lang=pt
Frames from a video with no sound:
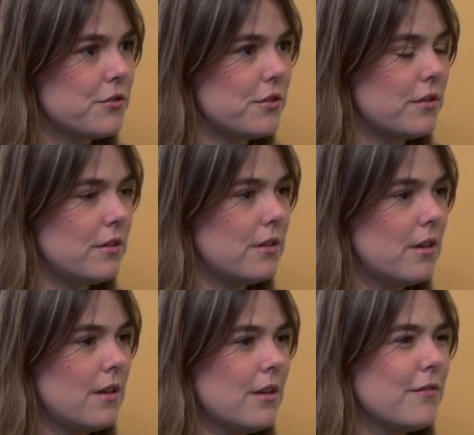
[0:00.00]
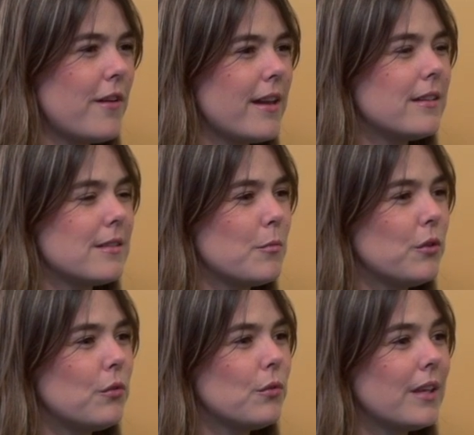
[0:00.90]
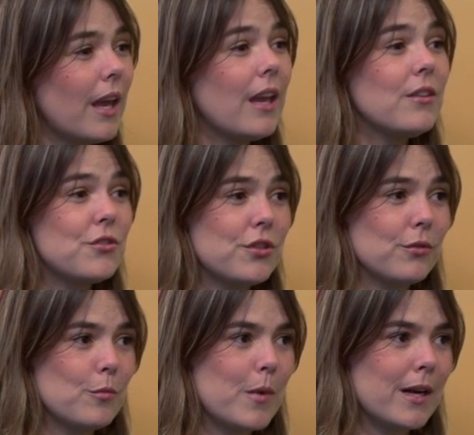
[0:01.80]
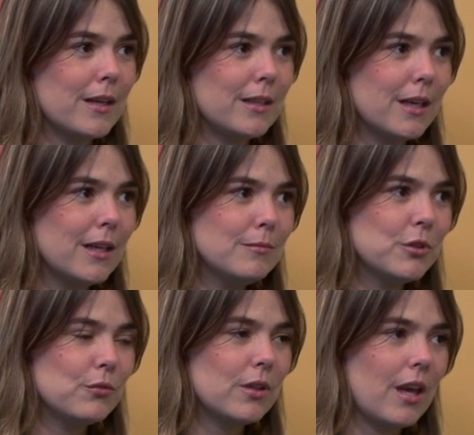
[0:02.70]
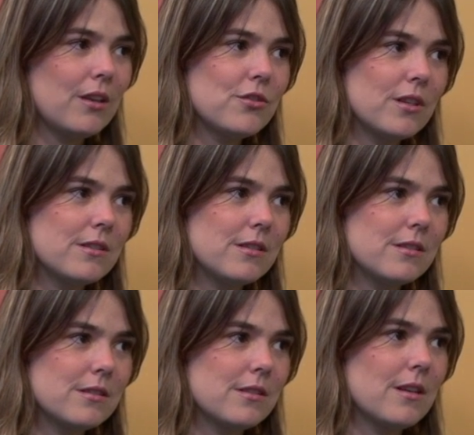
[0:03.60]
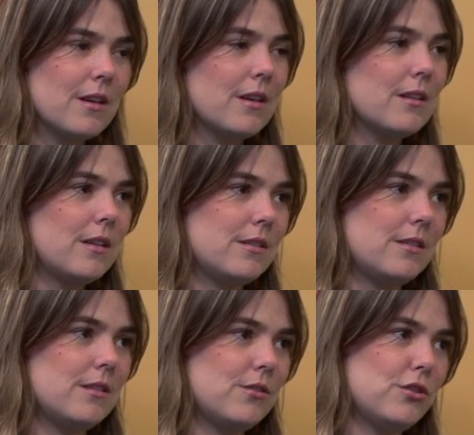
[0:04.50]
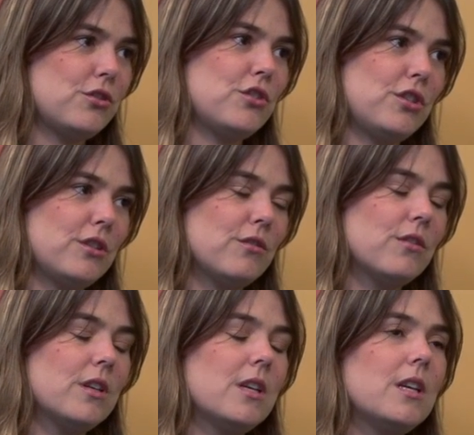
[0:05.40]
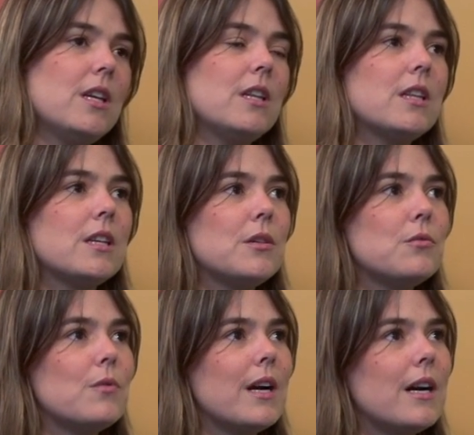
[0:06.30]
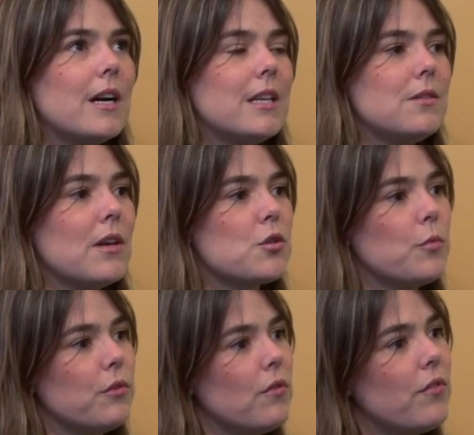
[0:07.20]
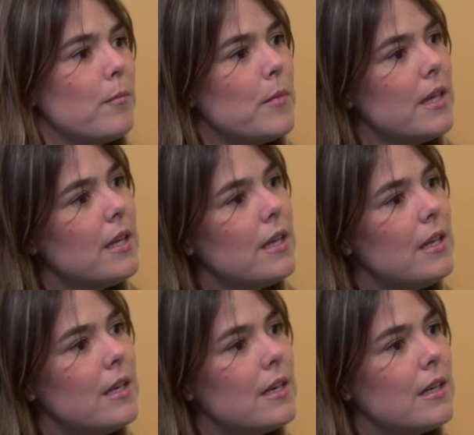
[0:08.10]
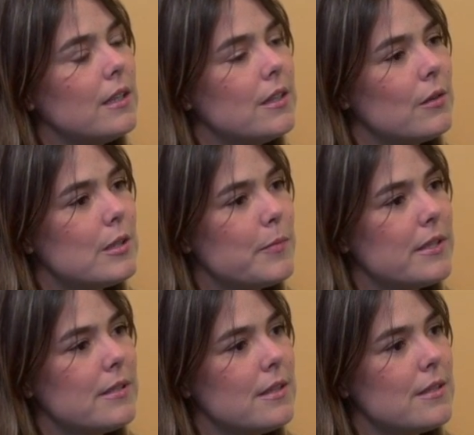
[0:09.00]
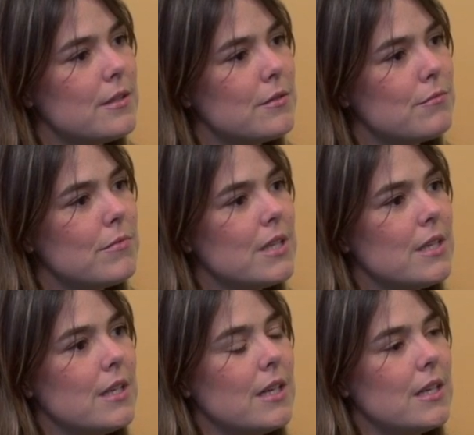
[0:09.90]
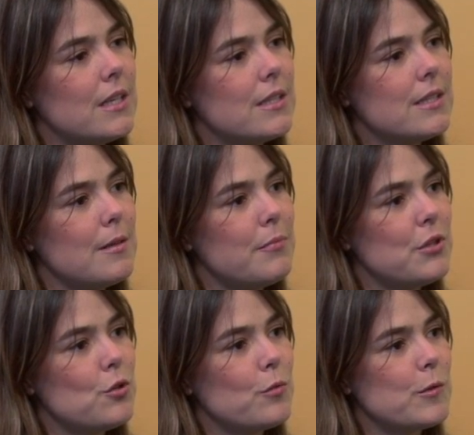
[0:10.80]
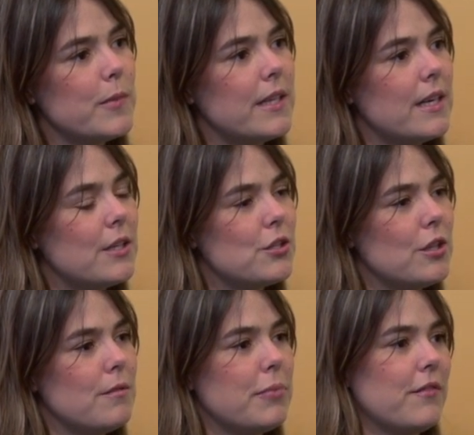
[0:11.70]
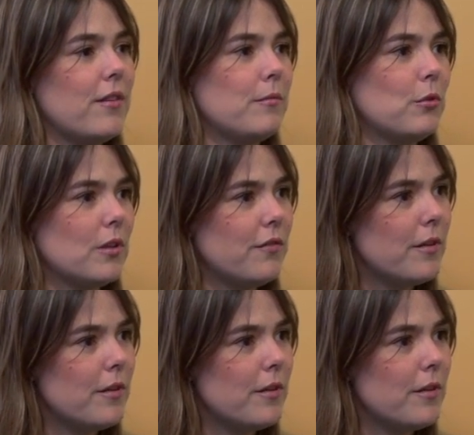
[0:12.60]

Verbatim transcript: de férias, é muito quente em Dubai, né? Muito quente nesses, nesse destino. Então, eles viajam muito em família, então eles precisam Uh, sempre de uma hospedagem para toda a